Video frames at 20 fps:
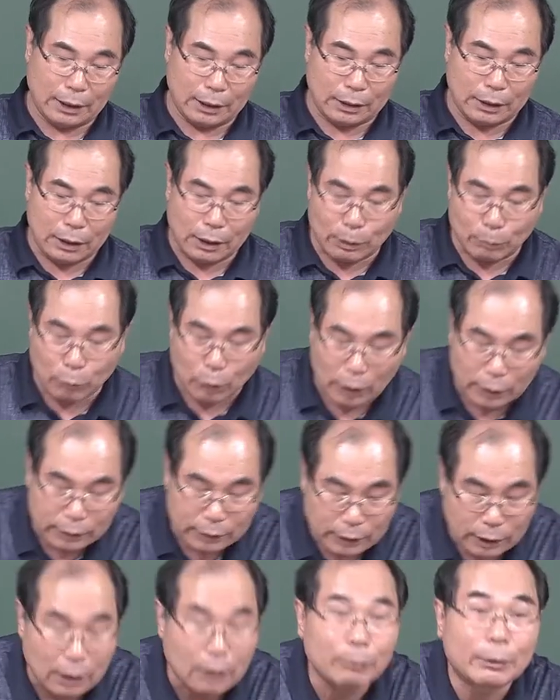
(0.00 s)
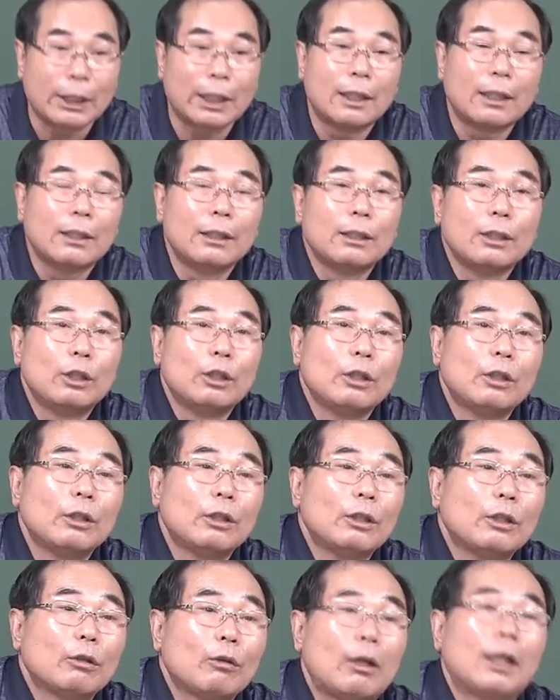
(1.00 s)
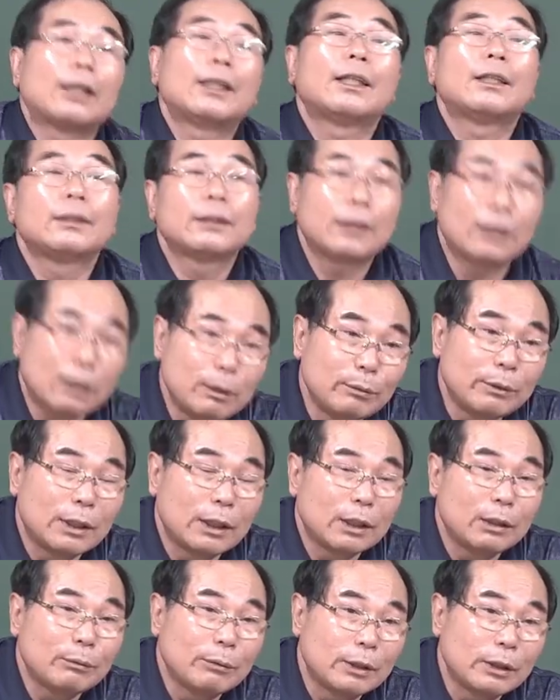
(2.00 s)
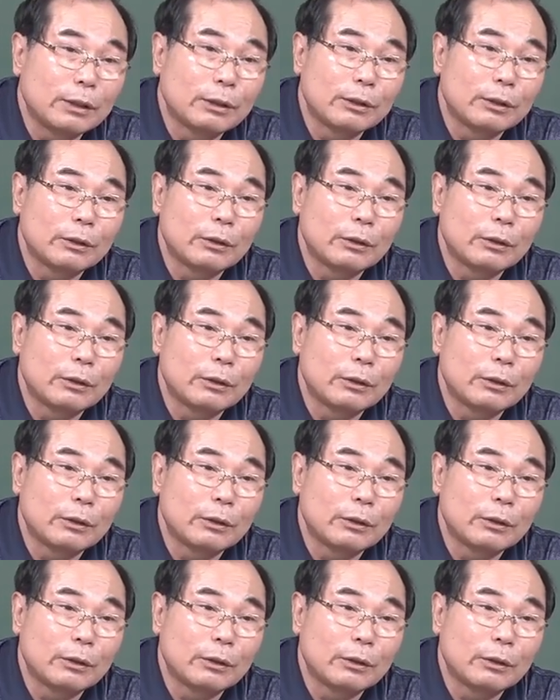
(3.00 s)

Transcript: 그러니까 뭐 하는 사람이야 관하는 사람이다 이 말이야